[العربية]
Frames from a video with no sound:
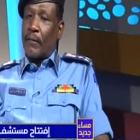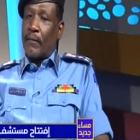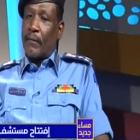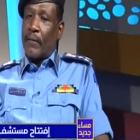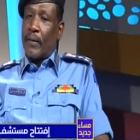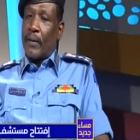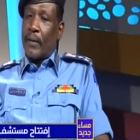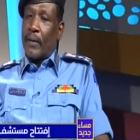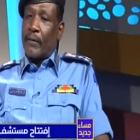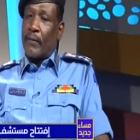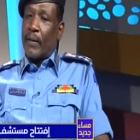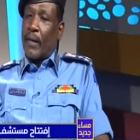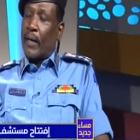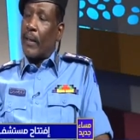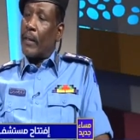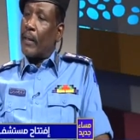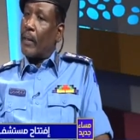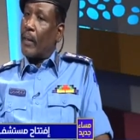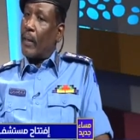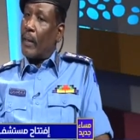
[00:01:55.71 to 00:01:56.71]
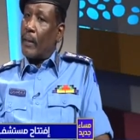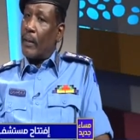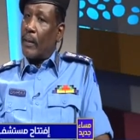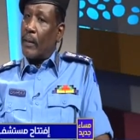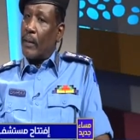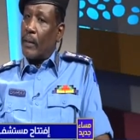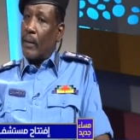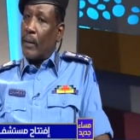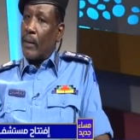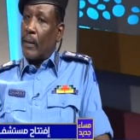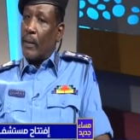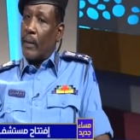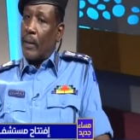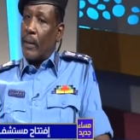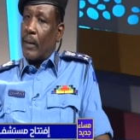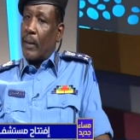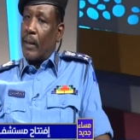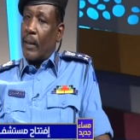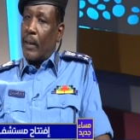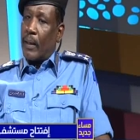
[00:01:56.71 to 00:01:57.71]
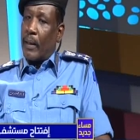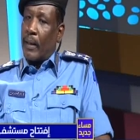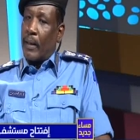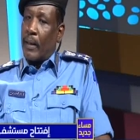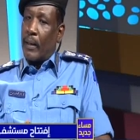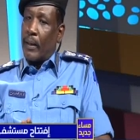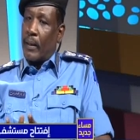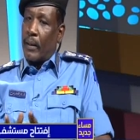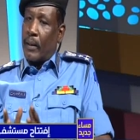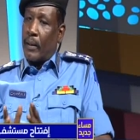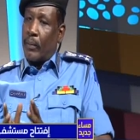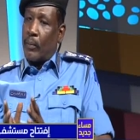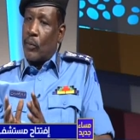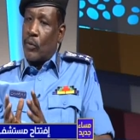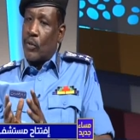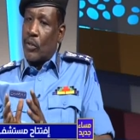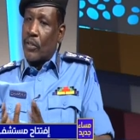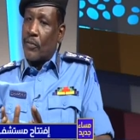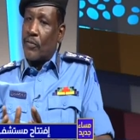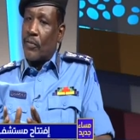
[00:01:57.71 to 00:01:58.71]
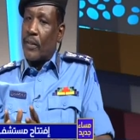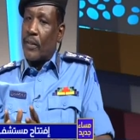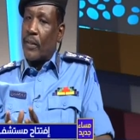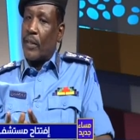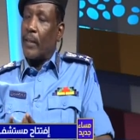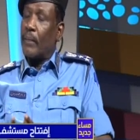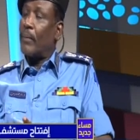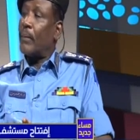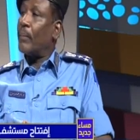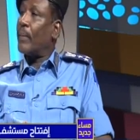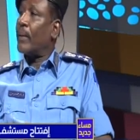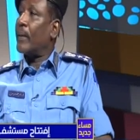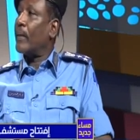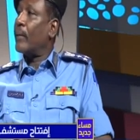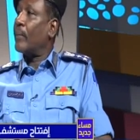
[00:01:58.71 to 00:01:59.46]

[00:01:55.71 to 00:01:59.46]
وكان منظمه العلاج بتاع آه،